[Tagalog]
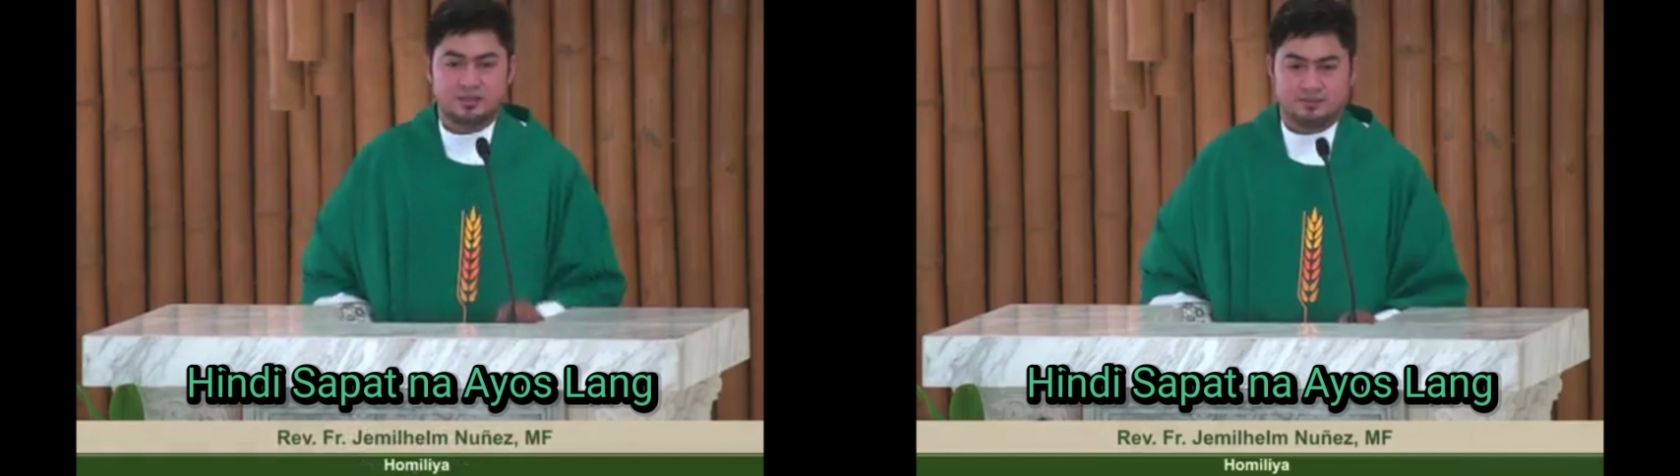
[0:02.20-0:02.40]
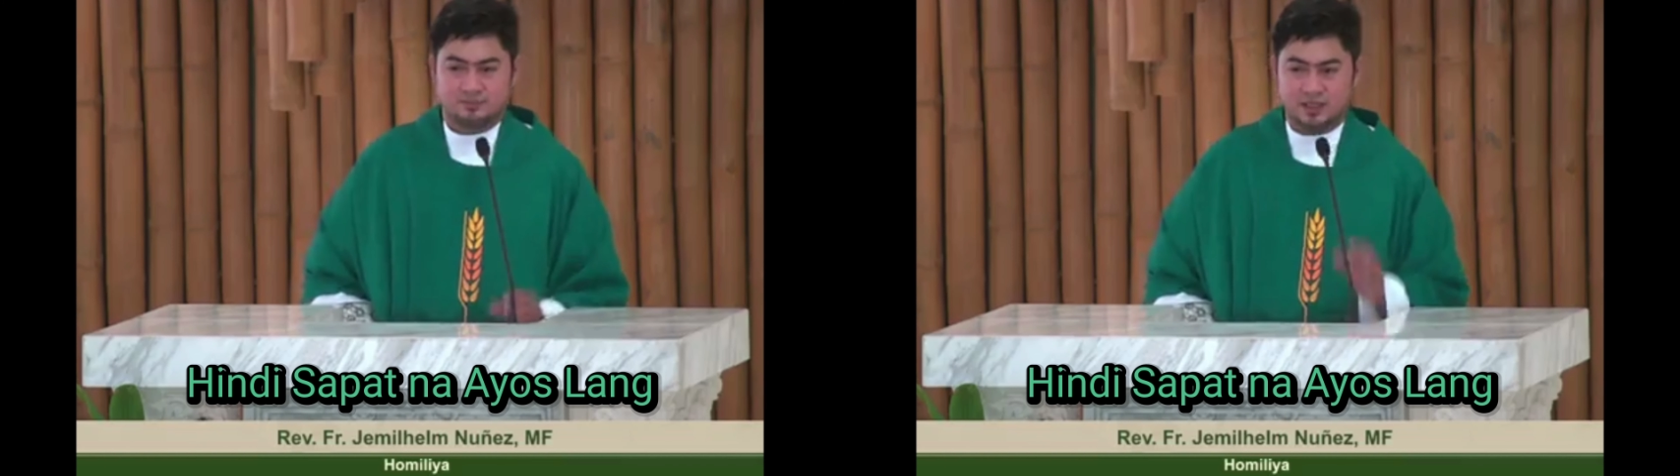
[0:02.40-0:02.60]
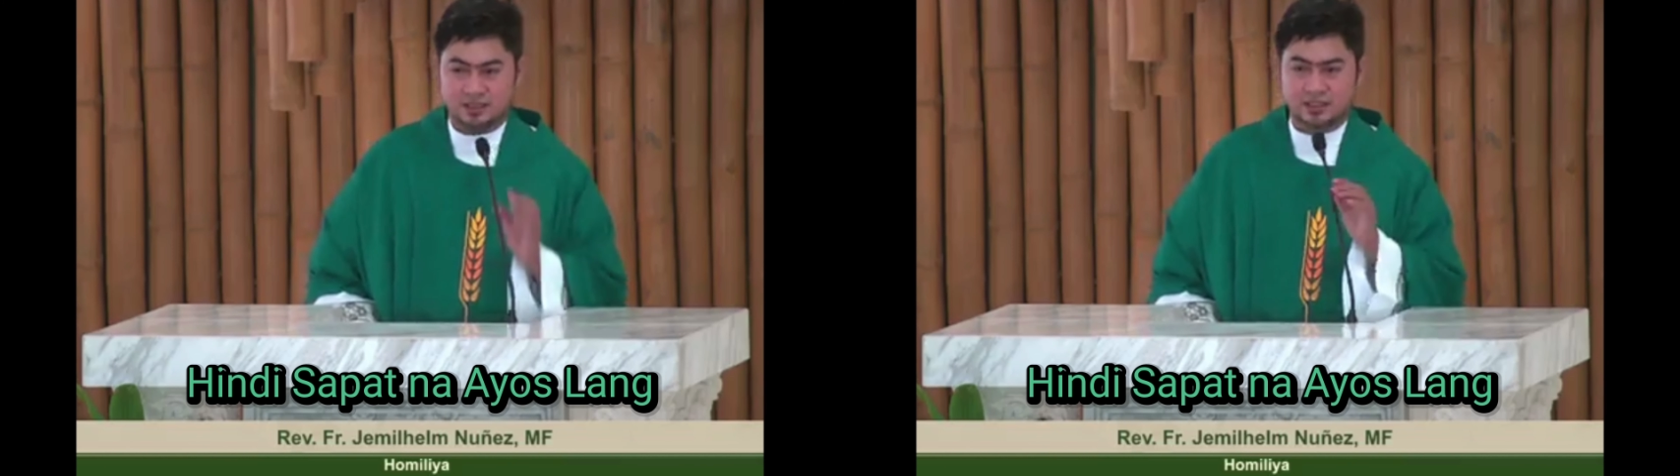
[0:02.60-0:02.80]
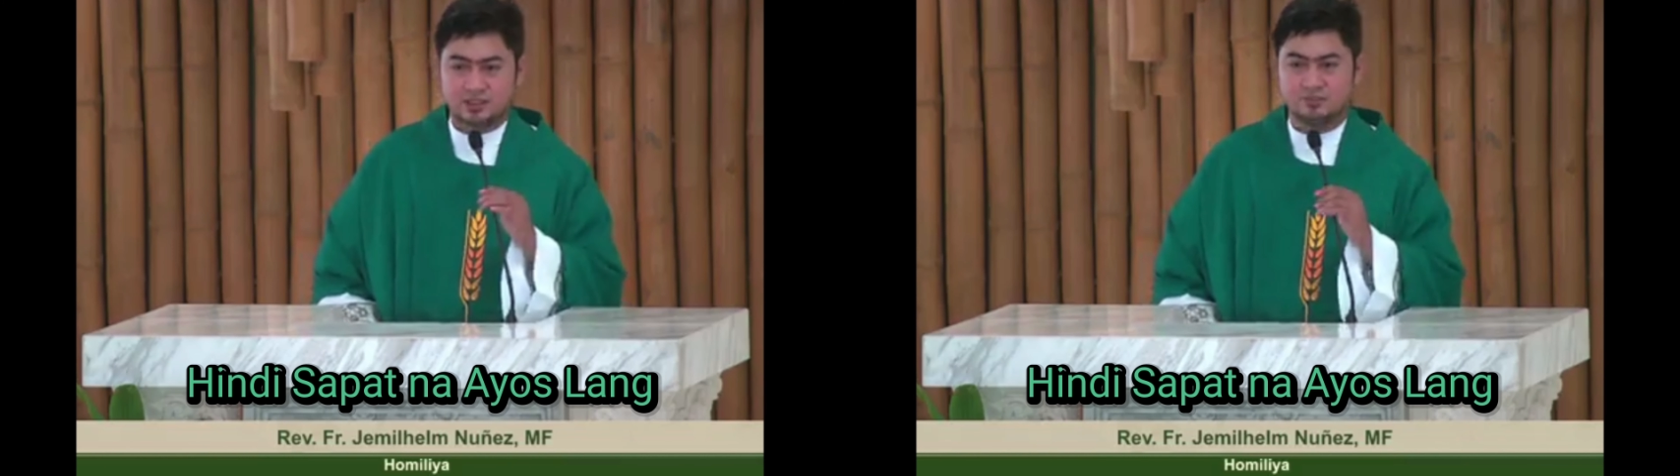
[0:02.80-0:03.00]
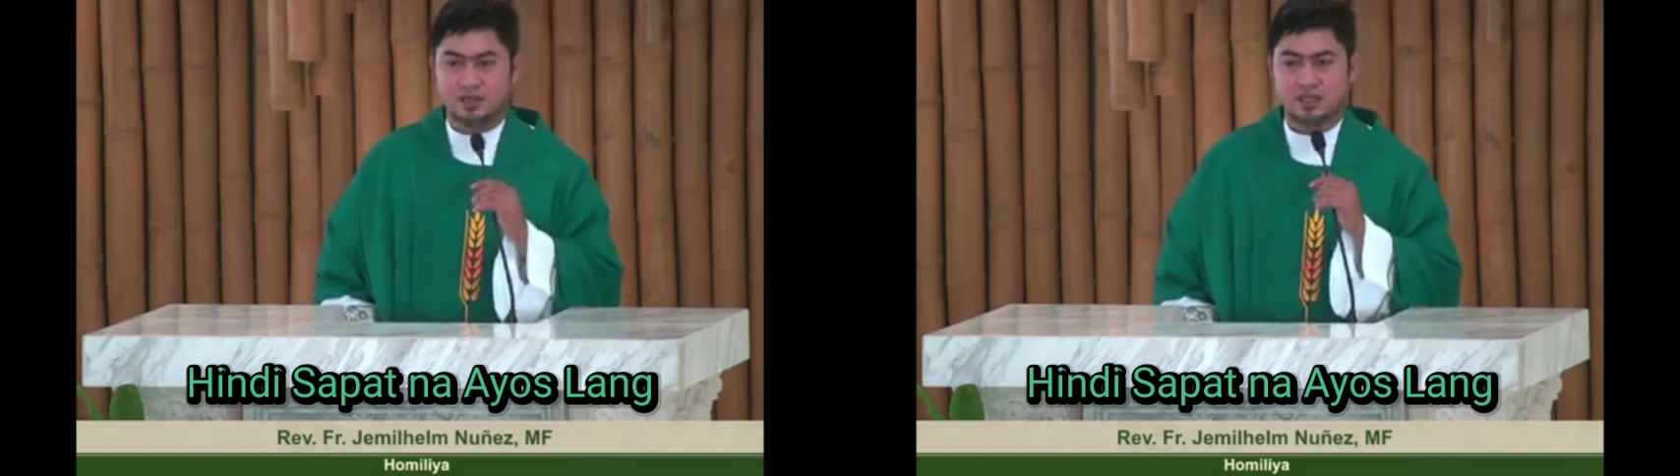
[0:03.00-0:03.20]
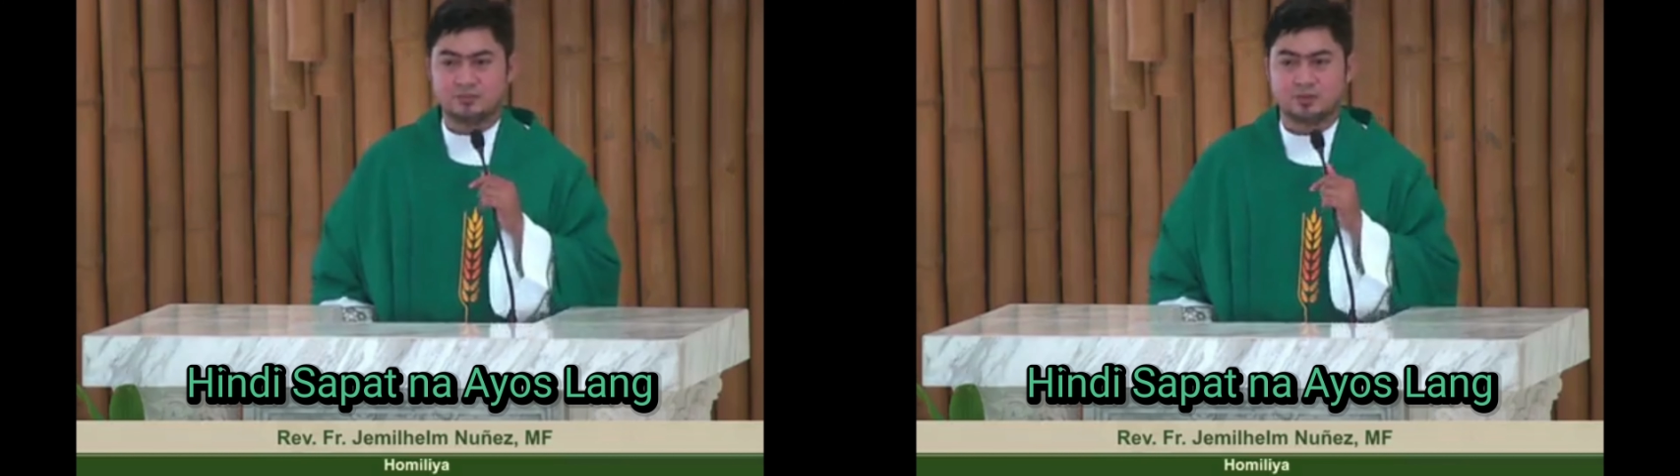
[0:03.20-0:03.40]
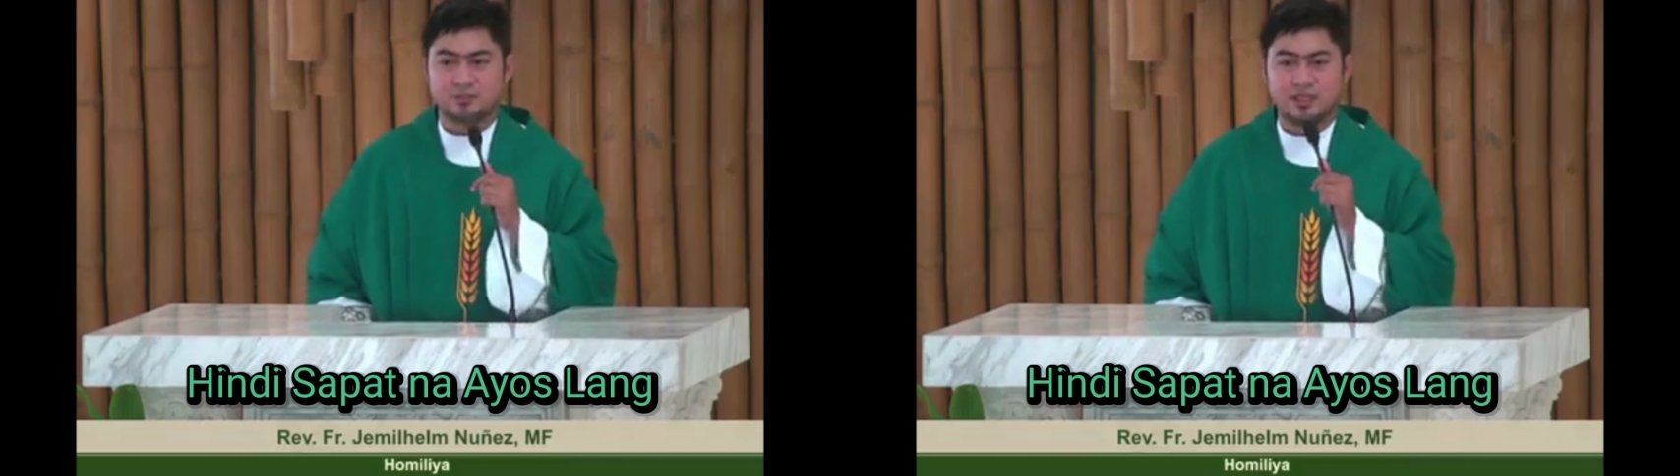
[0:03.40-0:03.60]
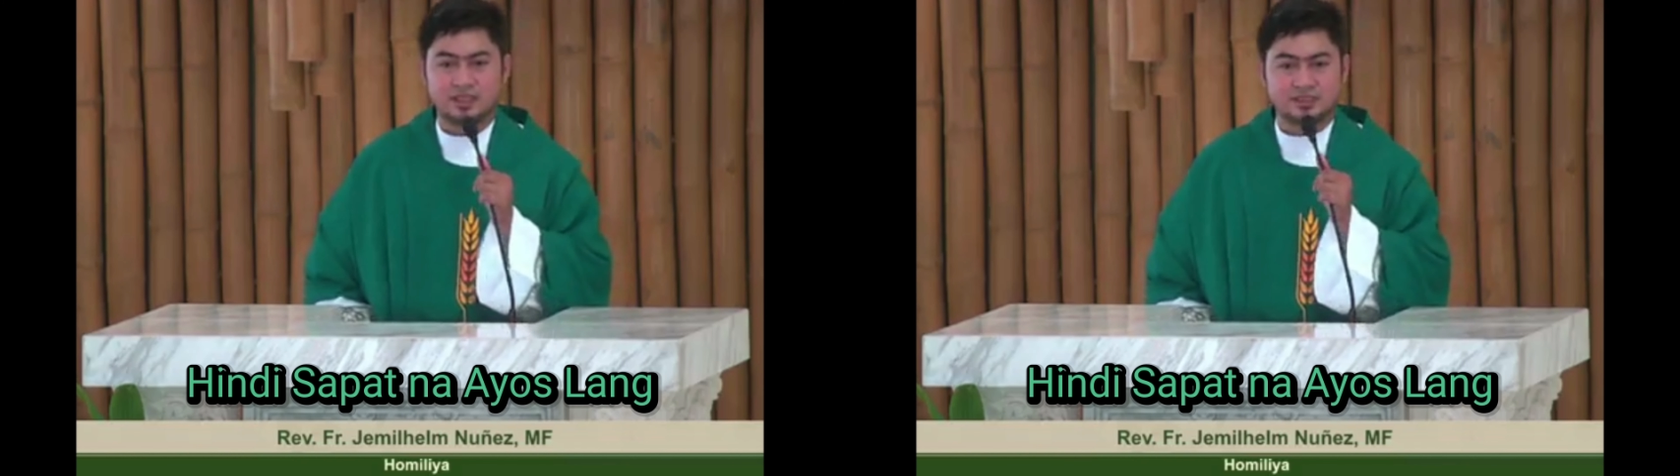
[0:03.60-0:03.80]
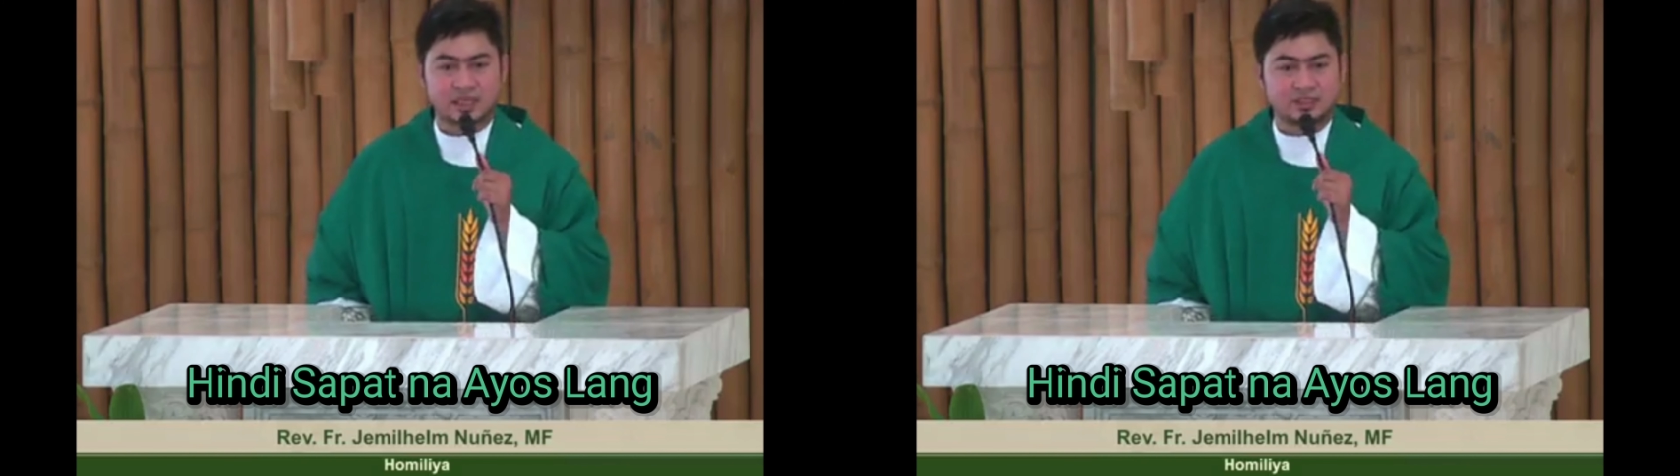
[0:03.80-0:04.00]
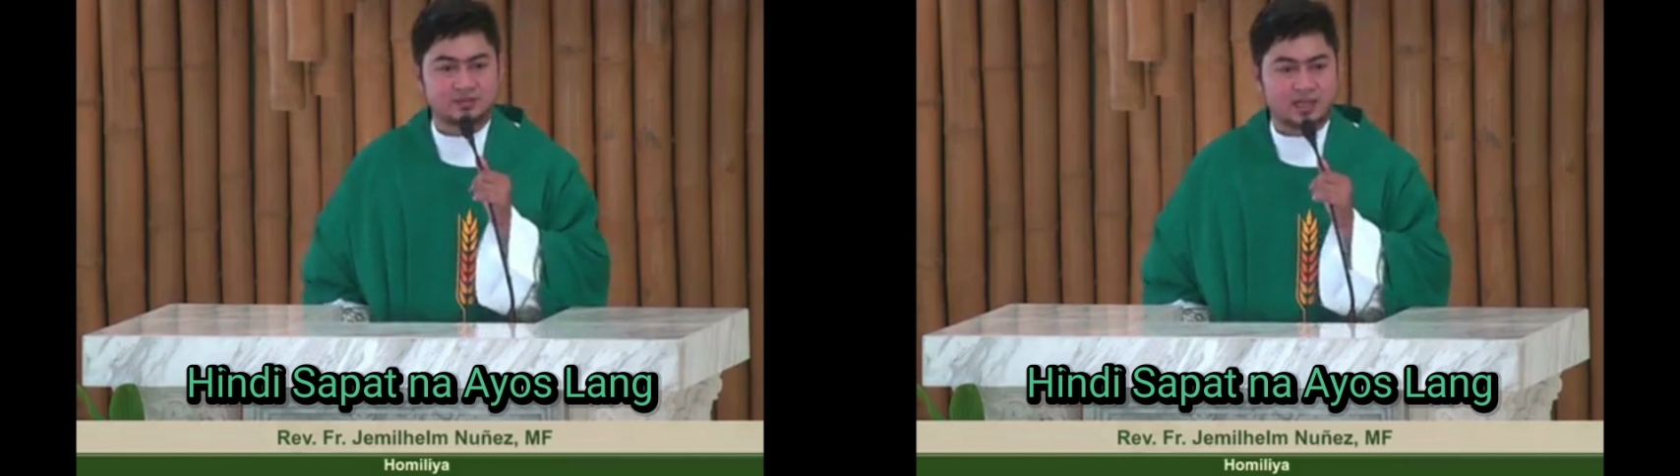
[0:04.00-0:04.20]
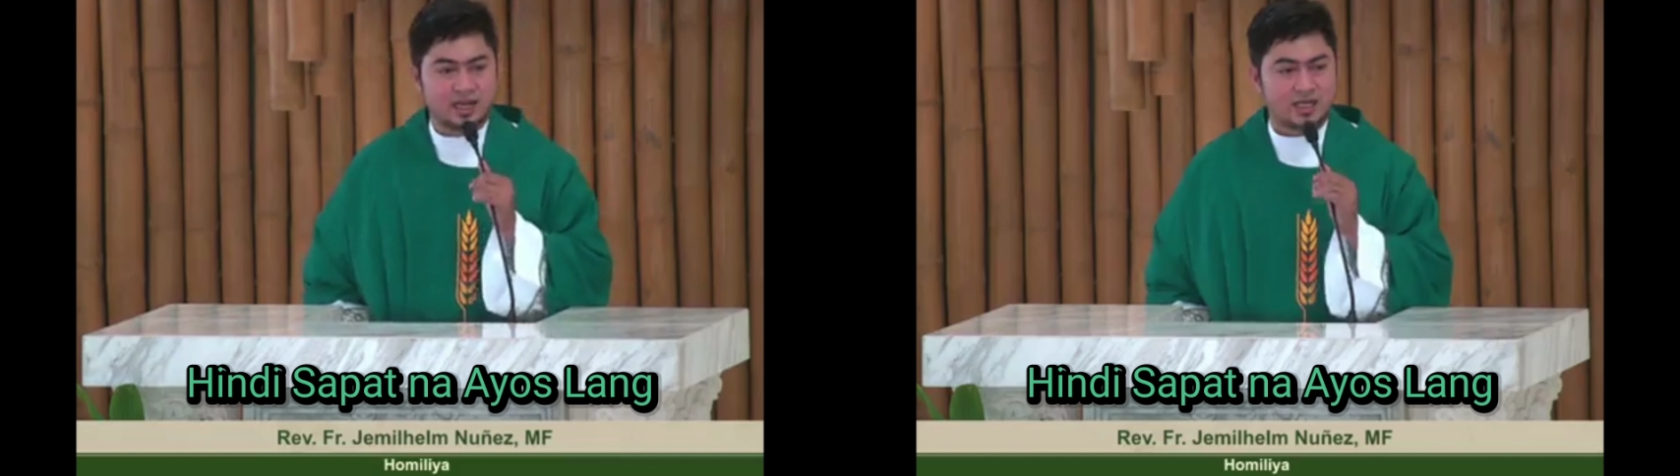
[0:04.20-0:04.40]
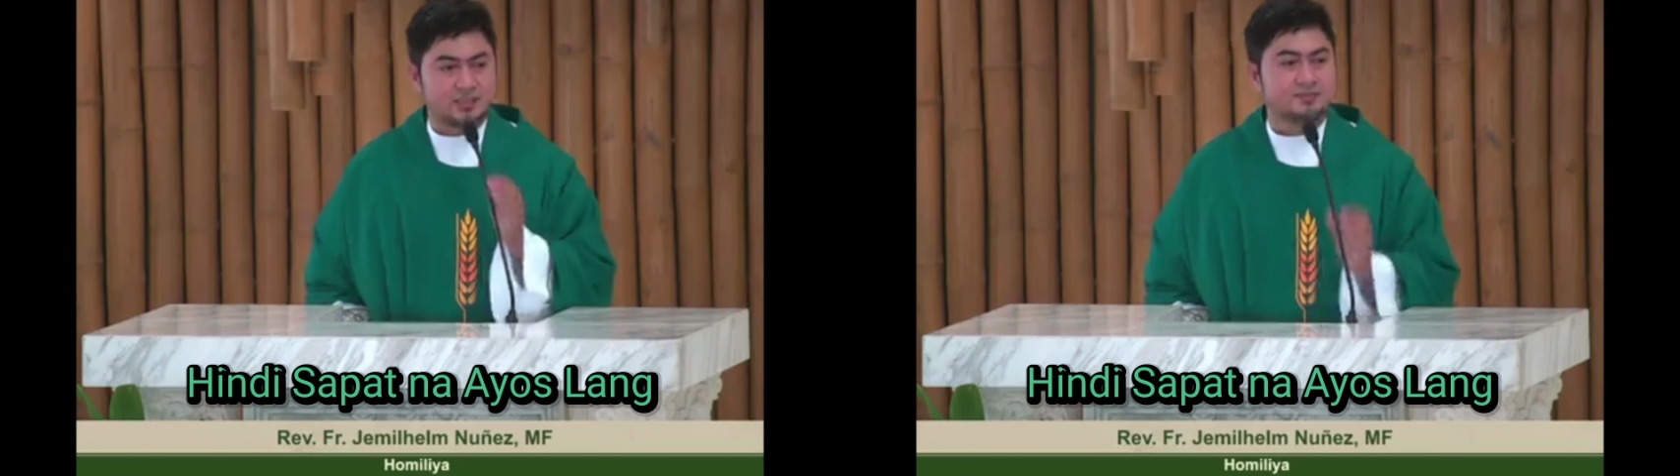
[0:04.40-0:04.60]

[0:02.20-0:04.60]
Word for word: Magandang umaga pong muli sa inyong lahat.